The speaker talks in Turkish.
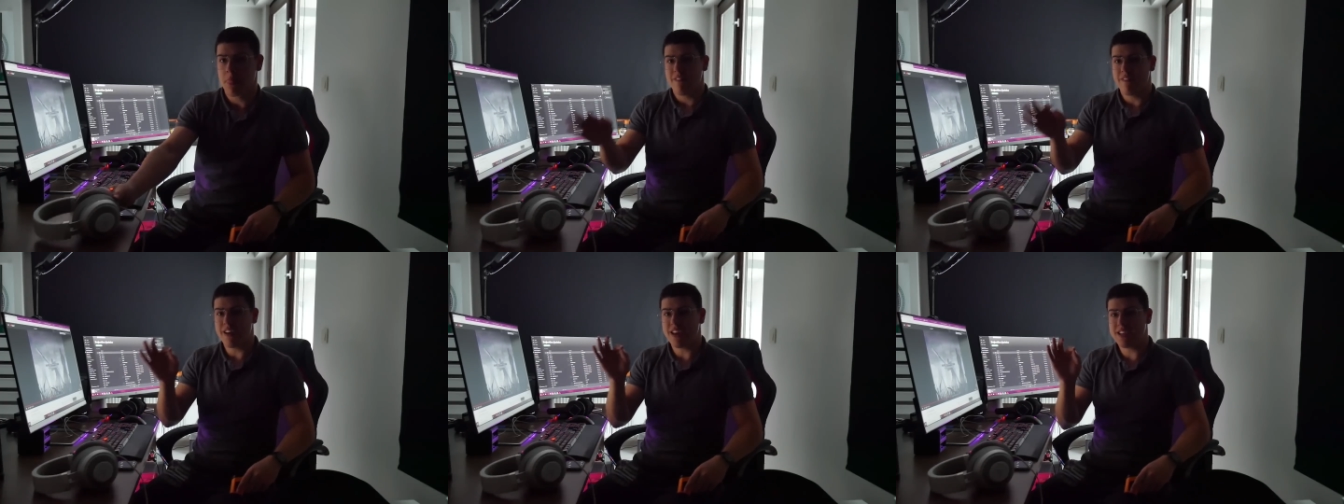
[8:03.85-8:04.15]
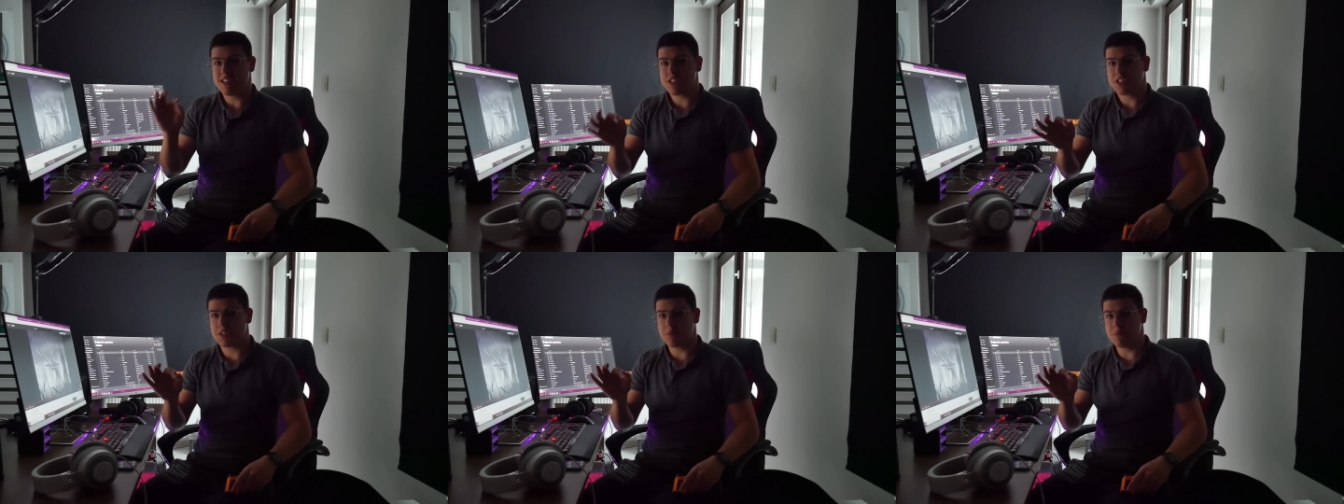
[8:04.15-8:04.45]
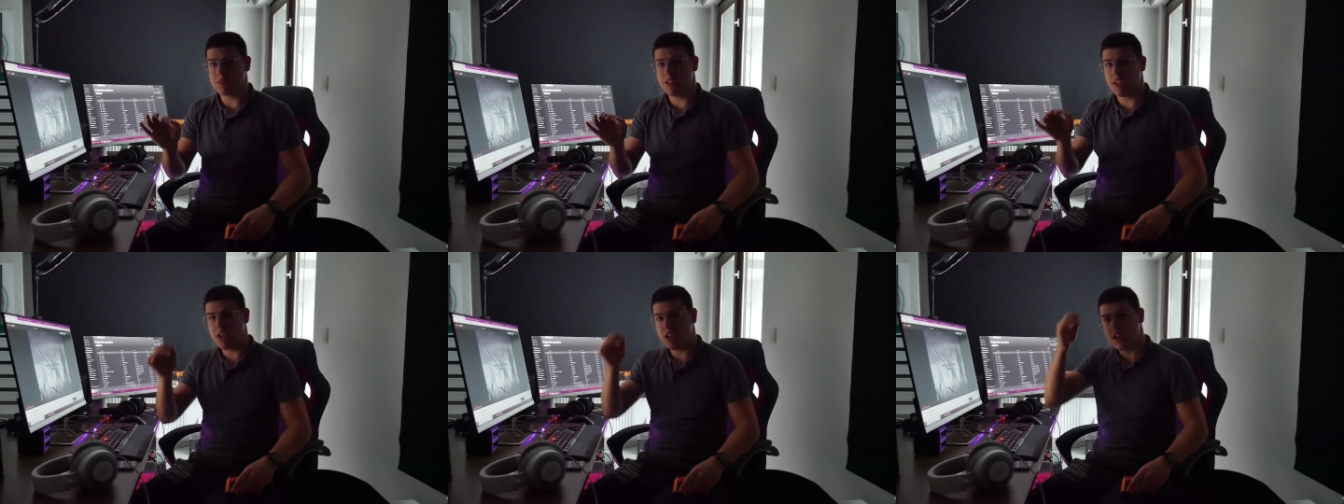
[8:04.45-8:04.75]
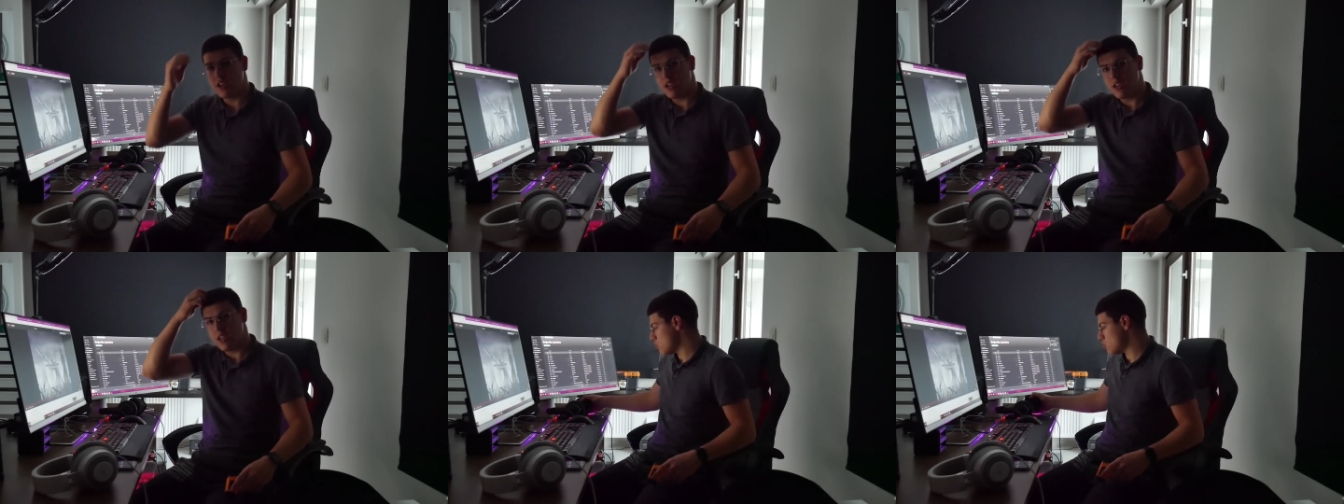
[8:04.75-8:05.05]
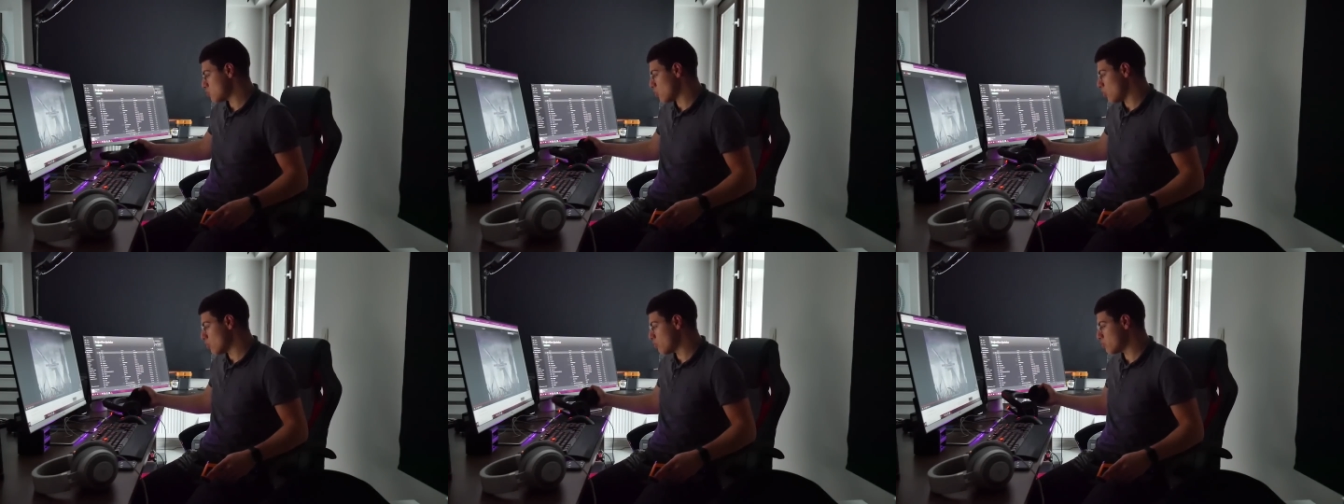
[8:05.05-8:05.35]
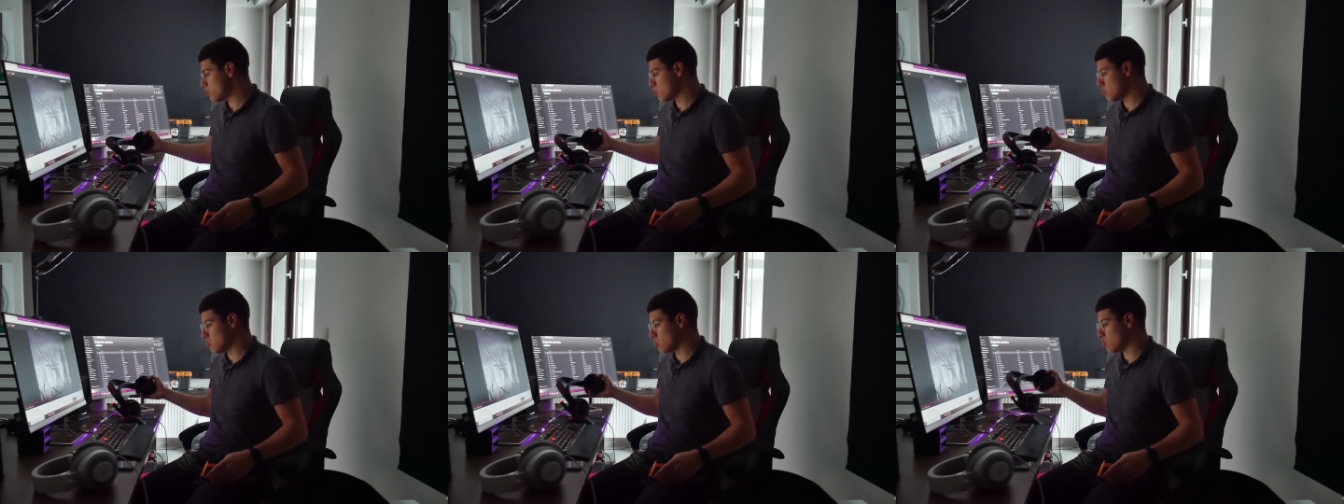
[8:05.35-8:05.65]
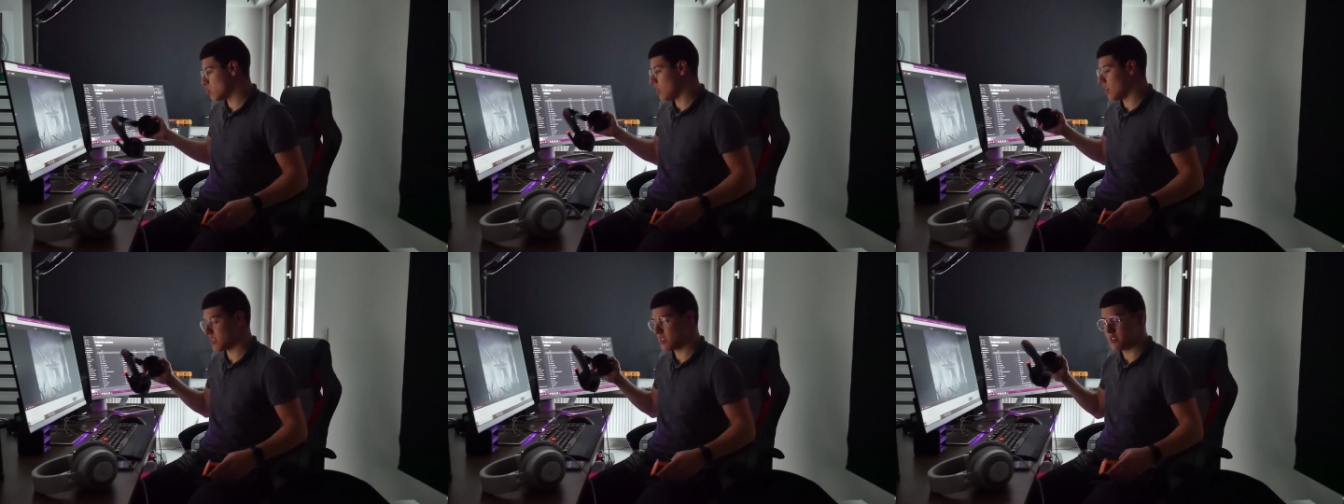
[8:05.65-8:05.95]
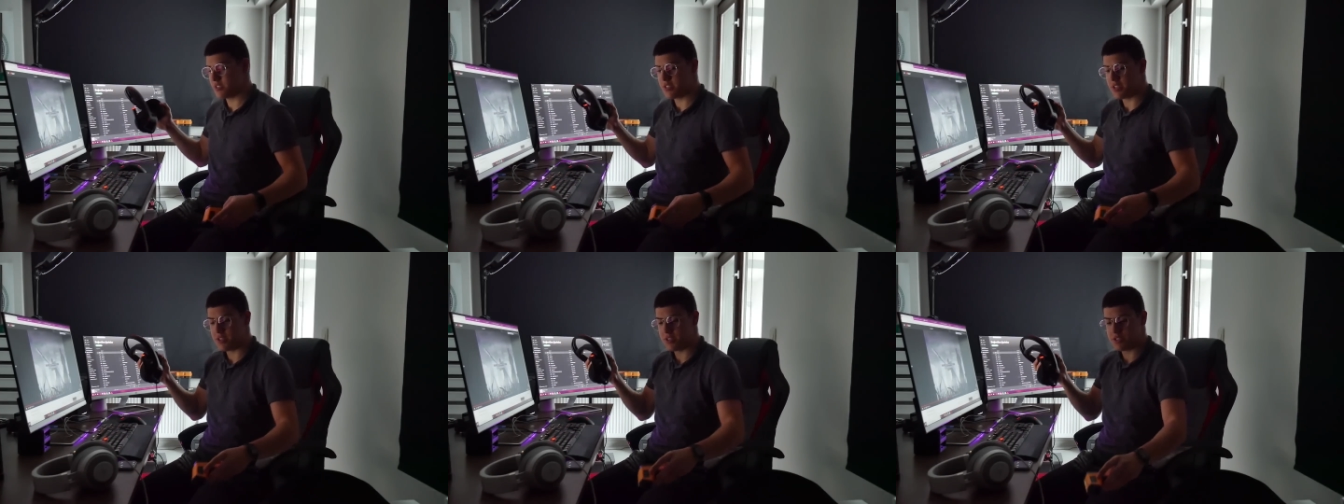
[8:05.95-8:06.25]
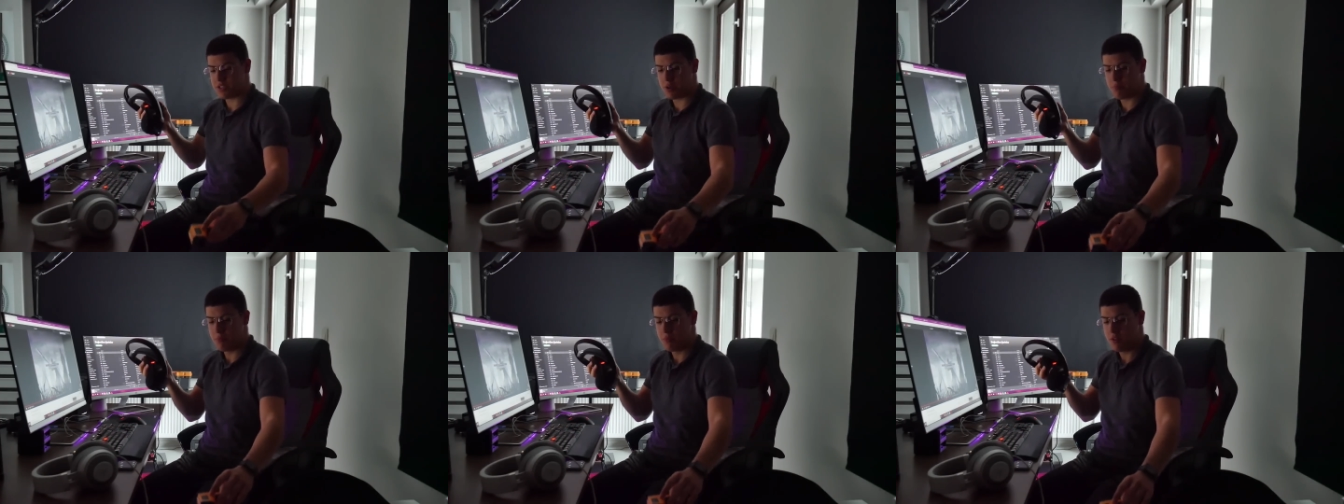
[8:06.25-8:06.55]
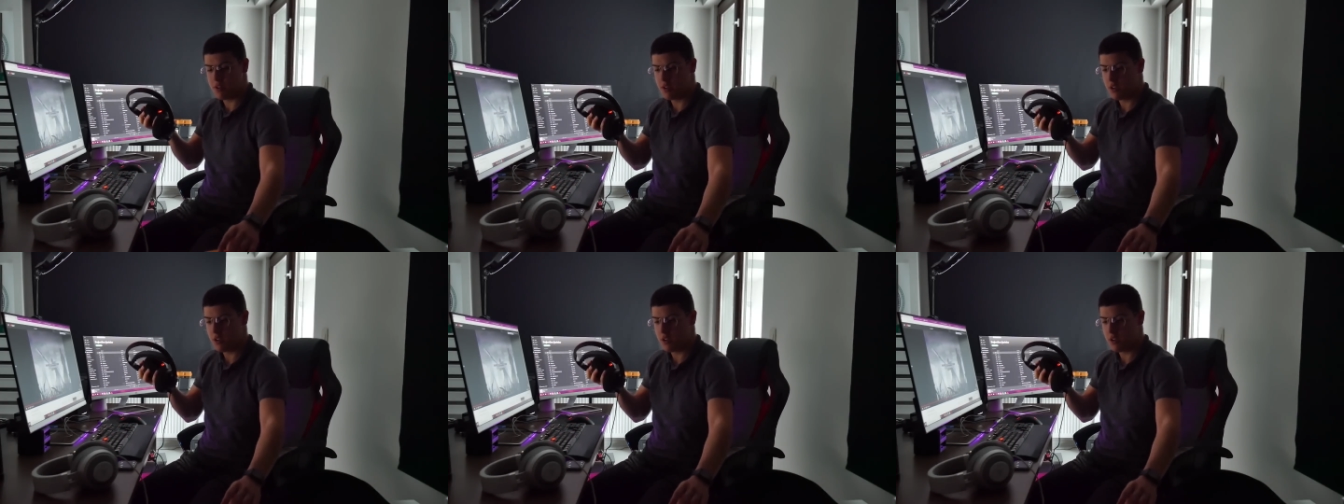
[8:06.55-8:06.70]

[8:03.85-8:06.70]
ve şimdi de soğutuculu kulaklığı deneyeceğim.